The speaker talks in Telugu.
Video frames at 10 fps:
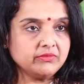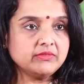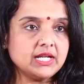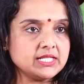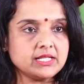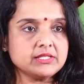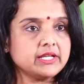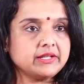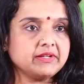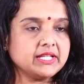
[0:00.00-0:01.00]
వీళ్ళ
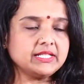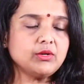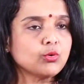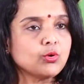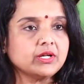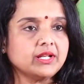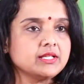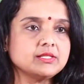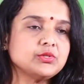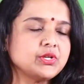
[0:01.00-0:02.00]
సంచారం అనేది ఒక్కొక్క
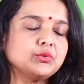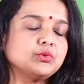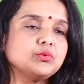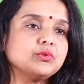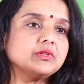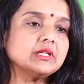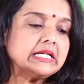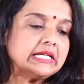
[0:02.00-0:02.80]
రాశిలో జరుగుతూ ఉంటుంది